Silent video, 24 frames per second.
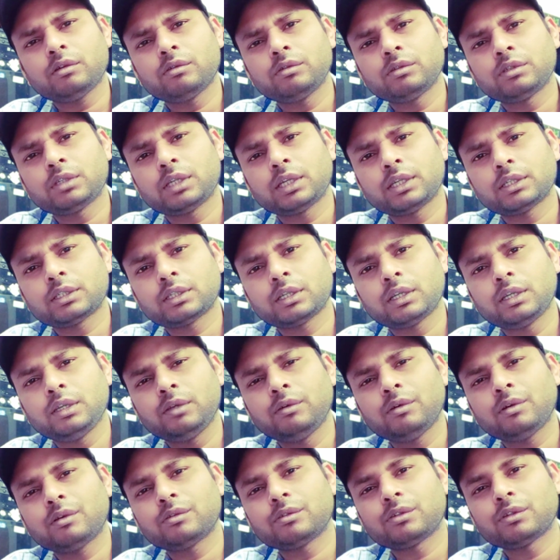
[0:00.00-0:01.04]
कुछ ऐसा नहीं
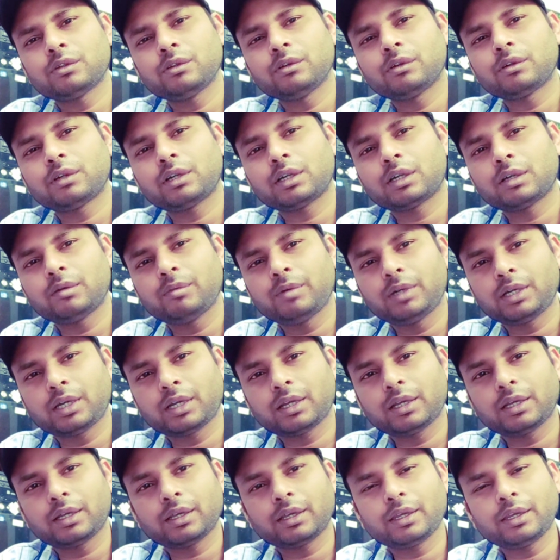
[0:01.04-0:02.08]
हुआ कुछ लोग का कमेंट
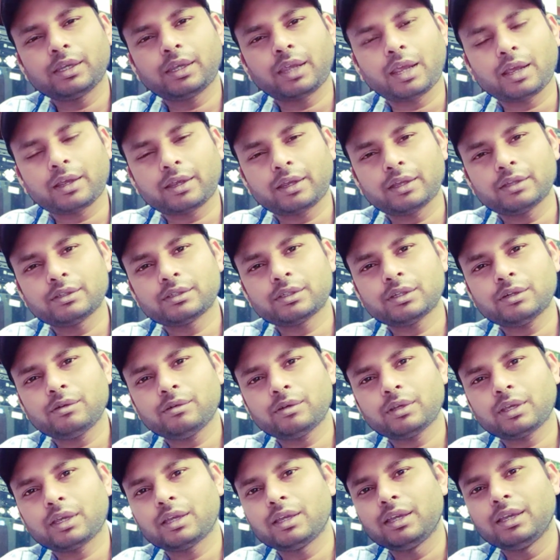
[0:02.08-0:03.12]
आया है कि क्या कैंसर हो
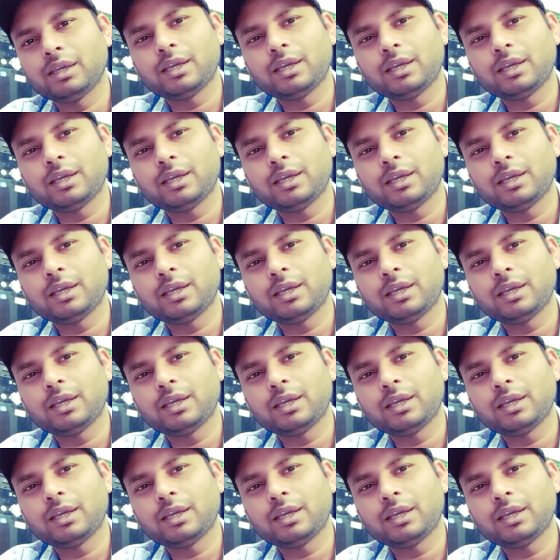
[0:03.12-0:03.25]
गया